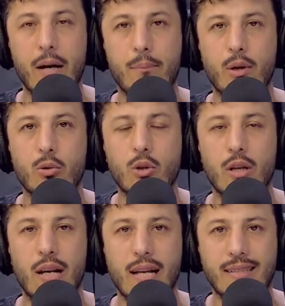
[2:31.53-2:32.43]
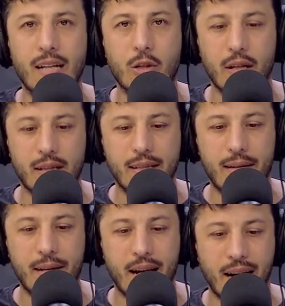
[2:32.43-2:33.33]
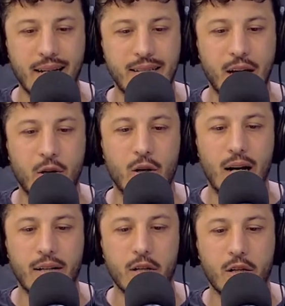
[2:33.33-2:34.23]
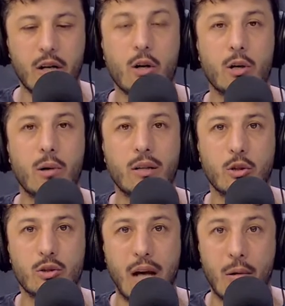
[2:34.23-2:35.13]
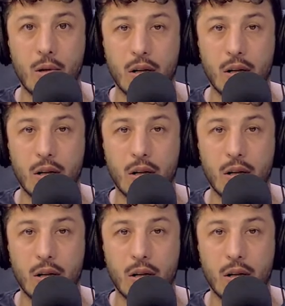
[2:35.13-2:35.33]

producto del asalto que se había realizado al quiosquero Roberto Savo.